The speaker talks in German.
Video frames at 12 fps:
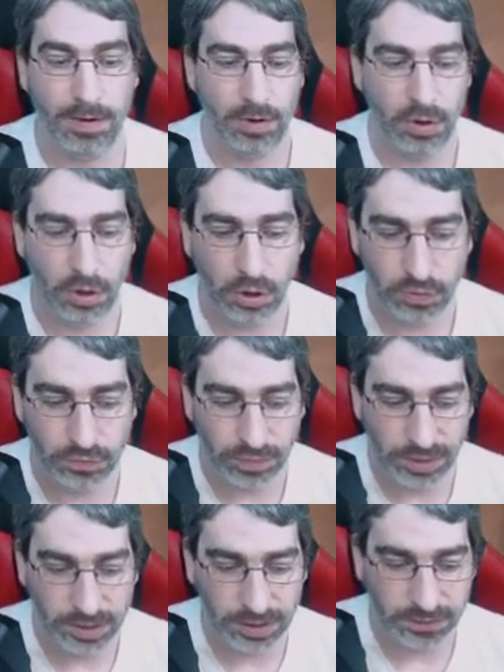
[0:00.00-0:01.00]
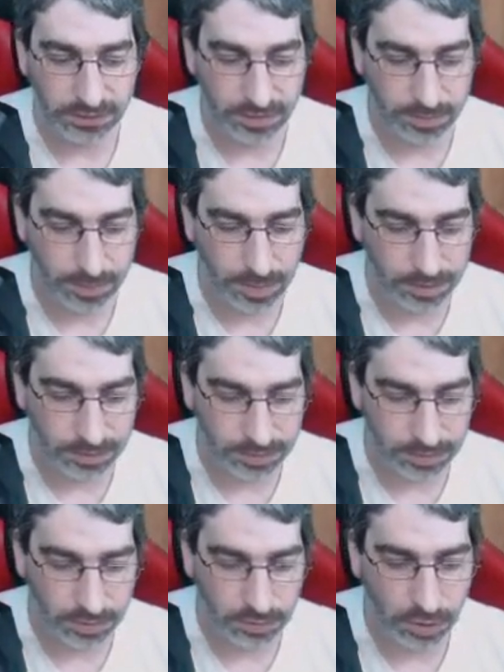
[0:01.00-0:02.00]
Und weiter geht's hier mit
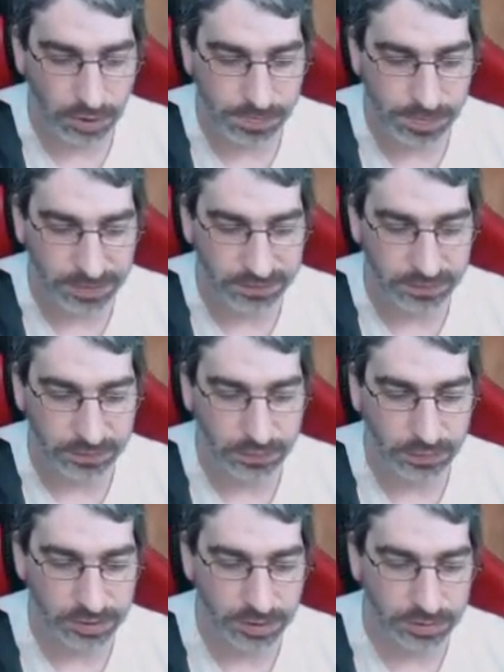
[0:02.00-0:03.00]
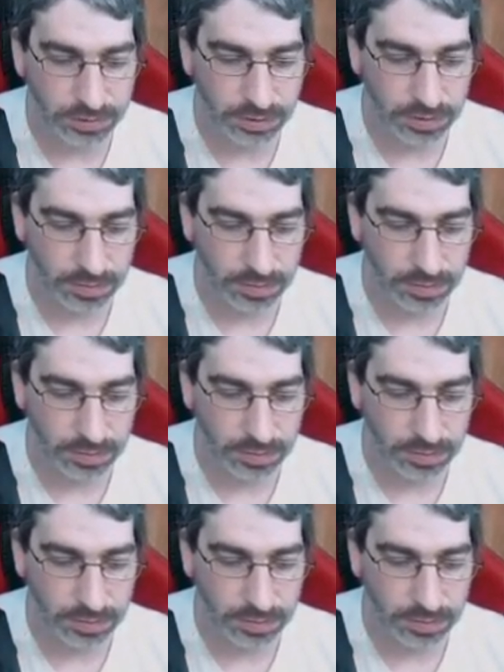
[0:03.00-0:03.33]
Nordmazedonien